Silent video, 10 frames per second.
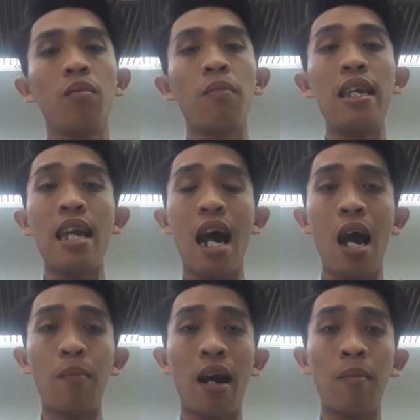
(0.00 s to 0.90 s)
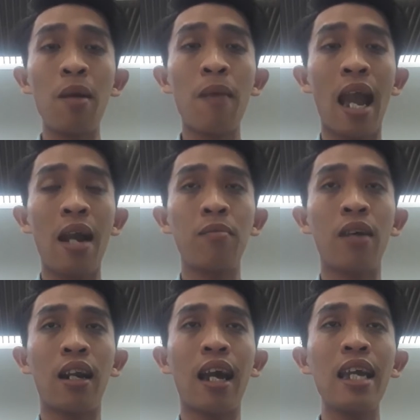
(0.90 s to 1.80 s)
Bây giờ mà mấy bạn
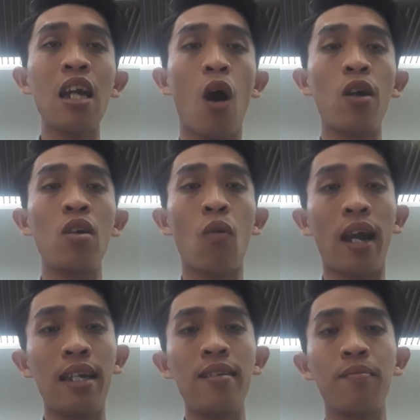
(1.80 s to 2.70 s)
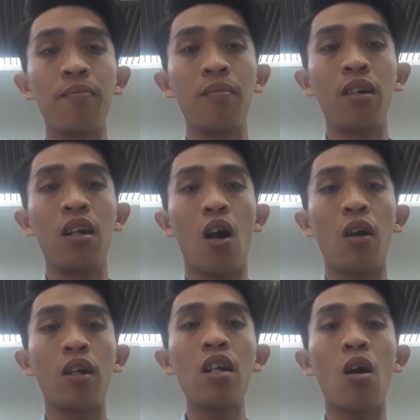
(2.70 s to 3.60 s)
mà thấy họ như vậy, rồi
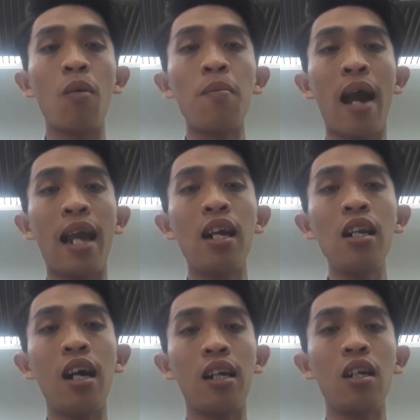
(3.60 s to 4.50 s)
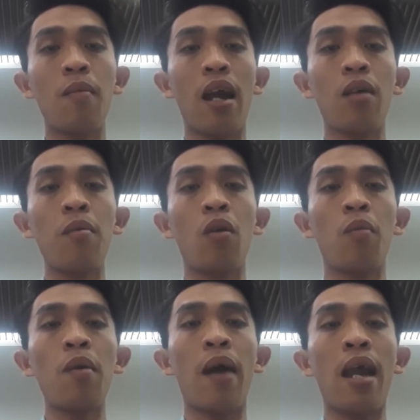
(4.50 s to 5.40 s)
cái độ mấy bạn đứng lên, mấy bạn rồi
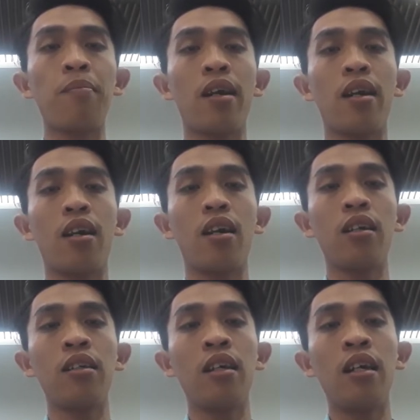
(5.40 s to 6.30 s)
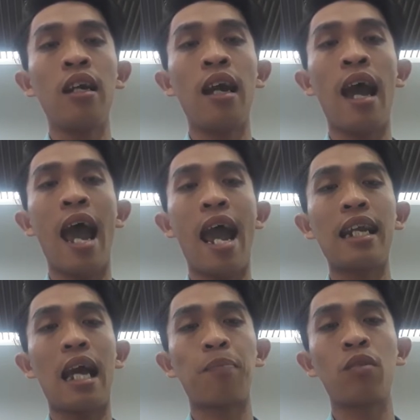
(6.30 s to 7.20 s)
mấy bạn mà hạ
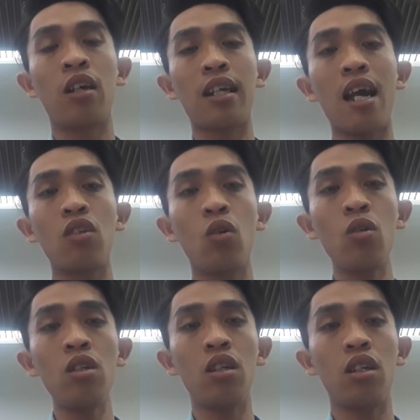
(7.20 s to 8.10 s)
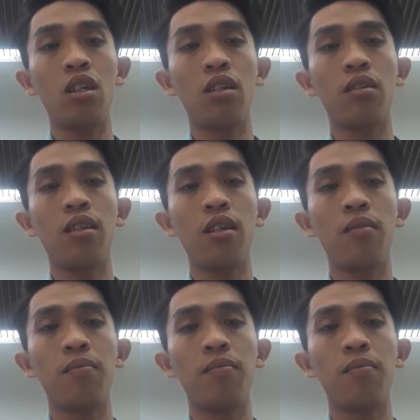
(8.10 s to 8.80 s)
đạp người ta xuống đó.